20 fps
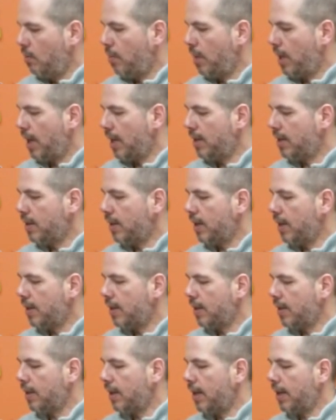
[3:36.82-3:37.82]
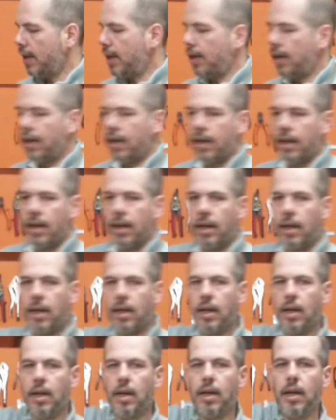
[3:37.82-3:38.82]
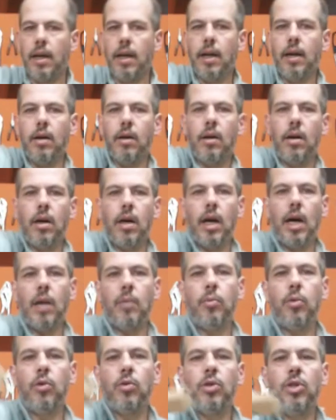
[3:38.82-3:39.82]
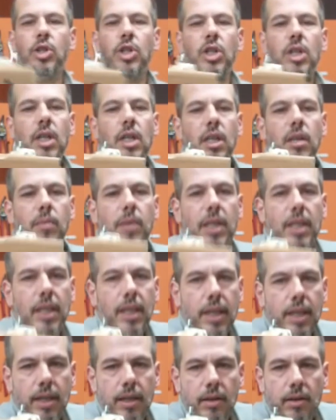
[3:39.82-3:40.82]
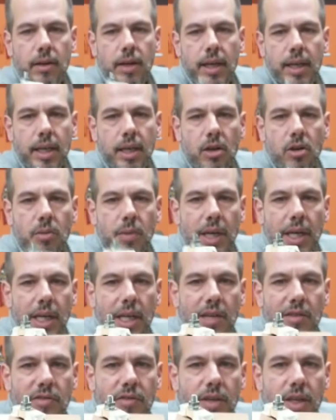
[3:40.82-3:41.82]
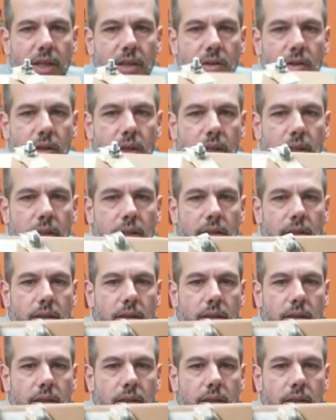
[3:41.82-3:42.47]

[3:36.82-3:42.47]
para desgastar a pontinha da madeira. Olha aqui como é que ele é feito, ó.